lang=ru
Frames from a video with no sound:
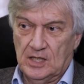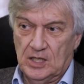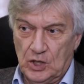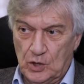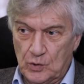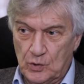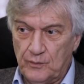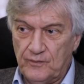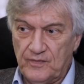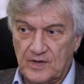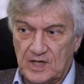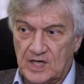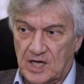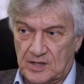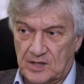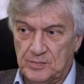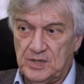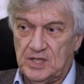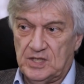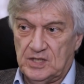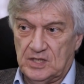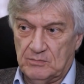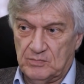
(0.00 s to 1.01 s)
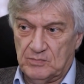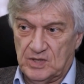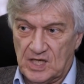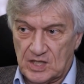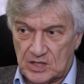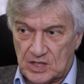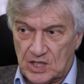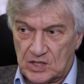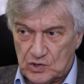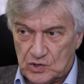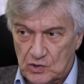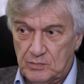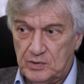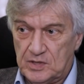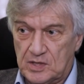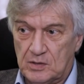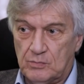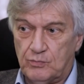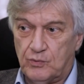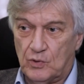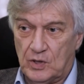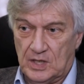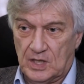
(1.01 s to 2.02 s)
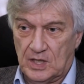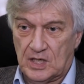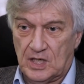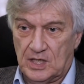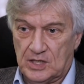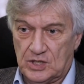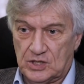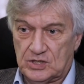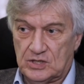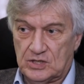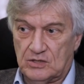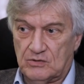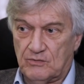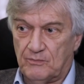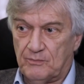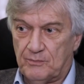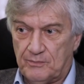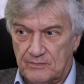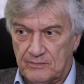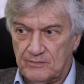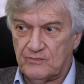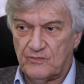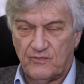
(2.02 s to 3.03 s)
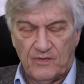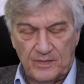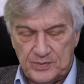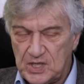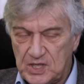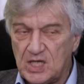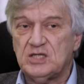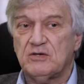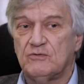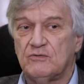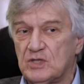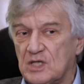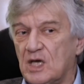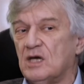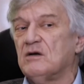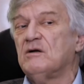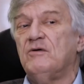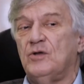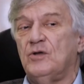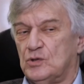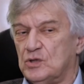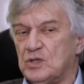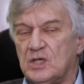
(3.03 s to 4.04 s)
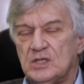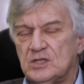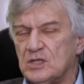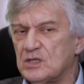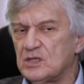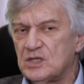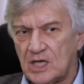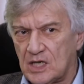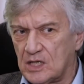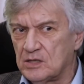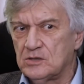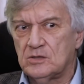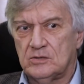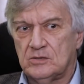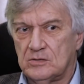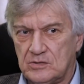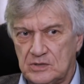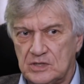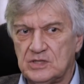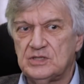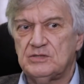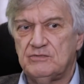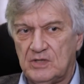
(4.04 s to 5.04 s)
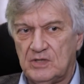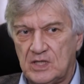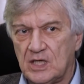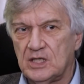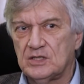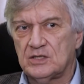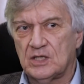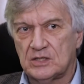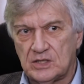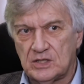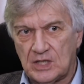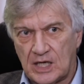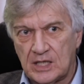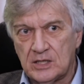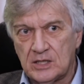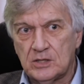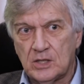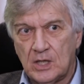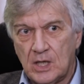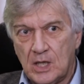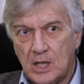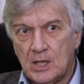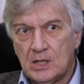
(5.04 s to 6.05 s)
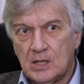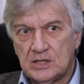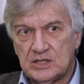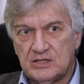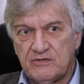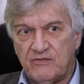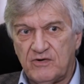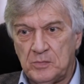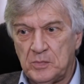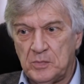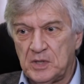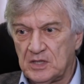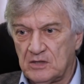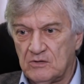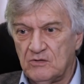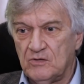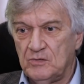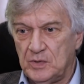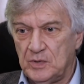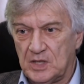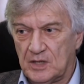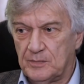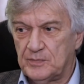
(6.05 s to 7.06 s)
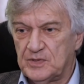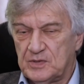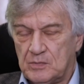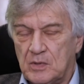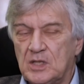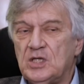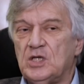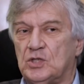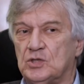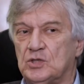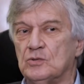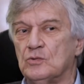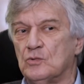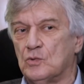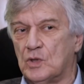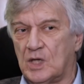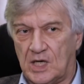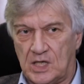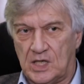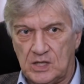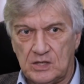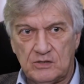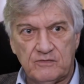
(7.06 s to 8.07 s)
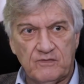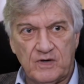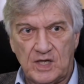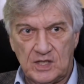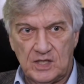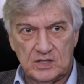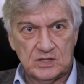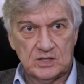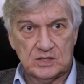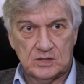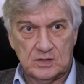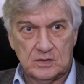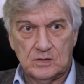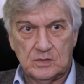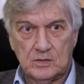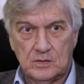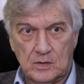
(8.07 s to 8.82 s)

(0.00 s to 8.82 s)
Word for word: и любви к Армении, мне это особенно больно, конечно, но вообще это вот я говорю, что это тренд, действительно, это тренд современного мира. Посмотрите, что на Украине творится